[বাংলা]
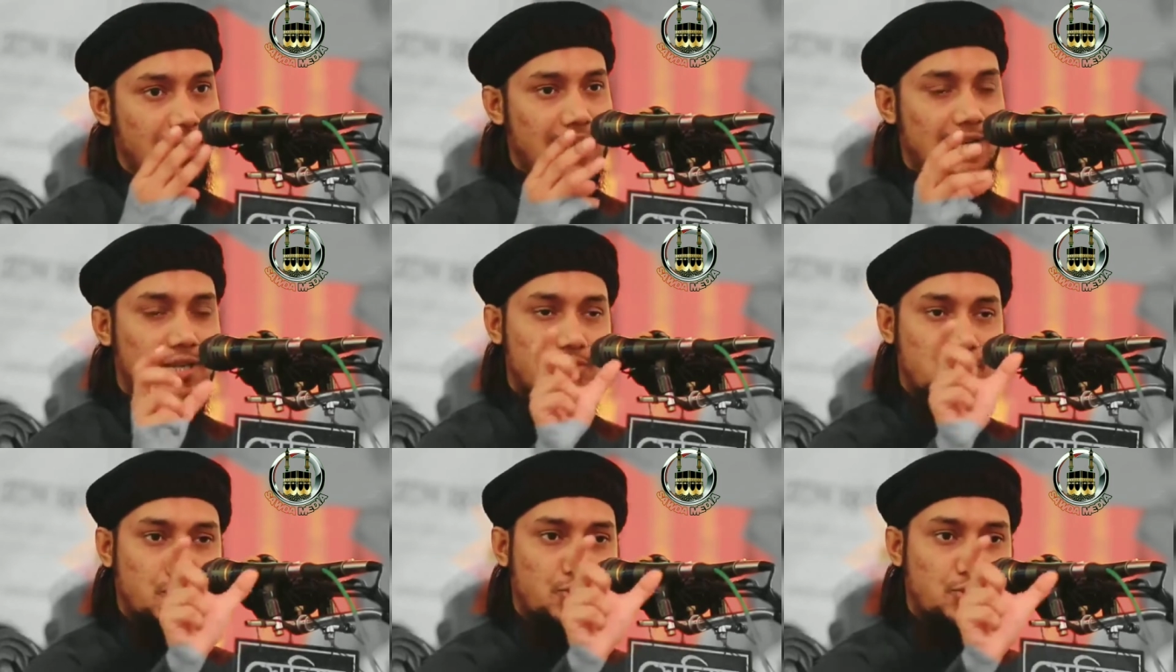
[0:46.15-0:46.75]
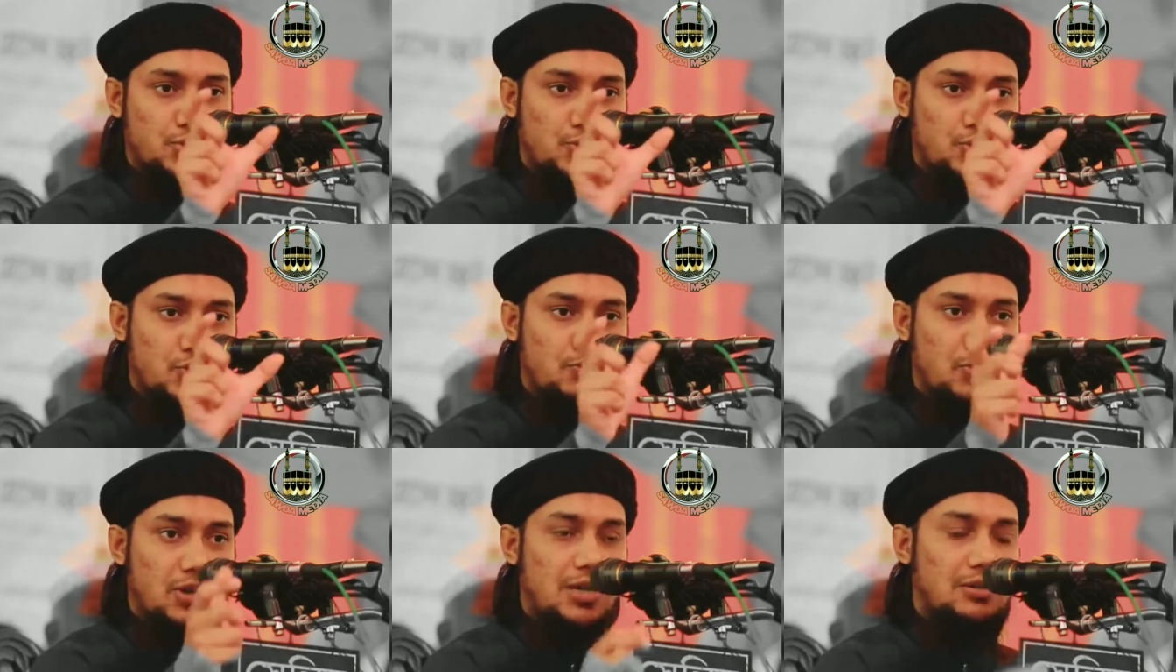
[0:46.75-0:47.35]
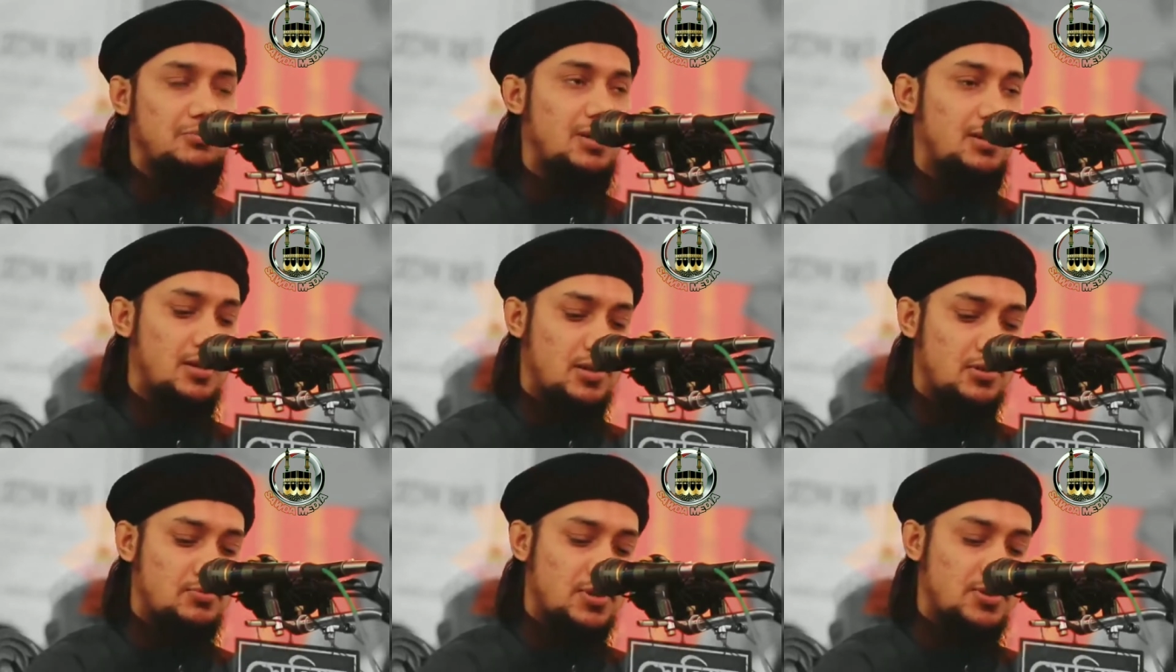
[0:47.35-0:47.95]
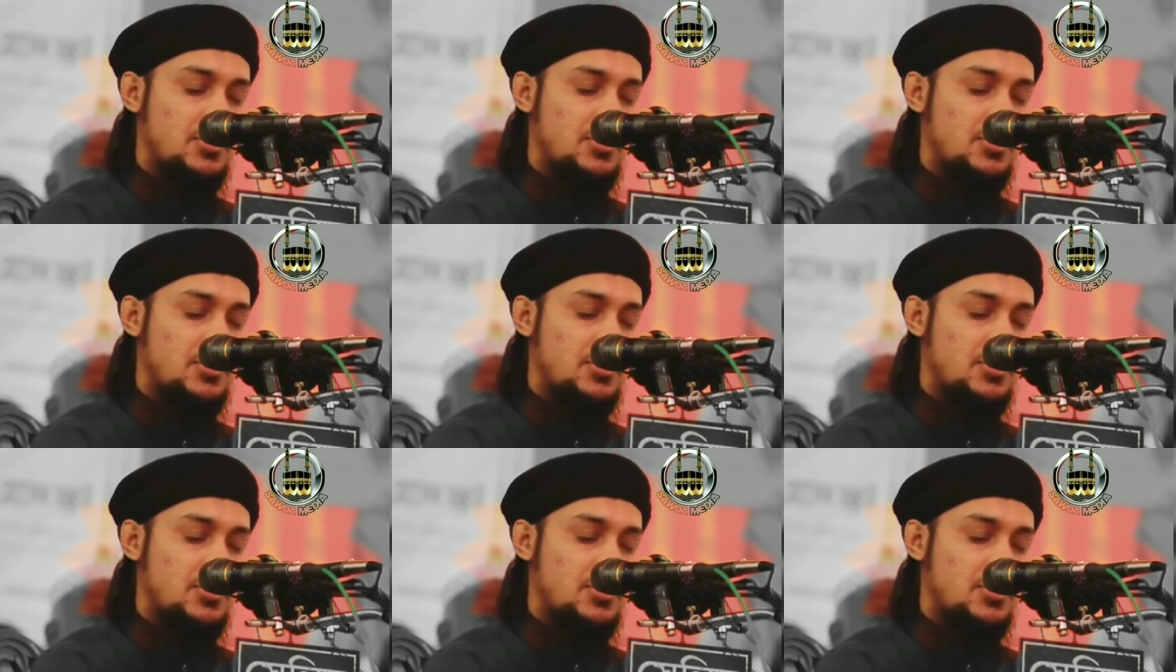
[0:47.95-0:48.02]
একটা ছোট্ট দরুদ বললাম আল্লাহ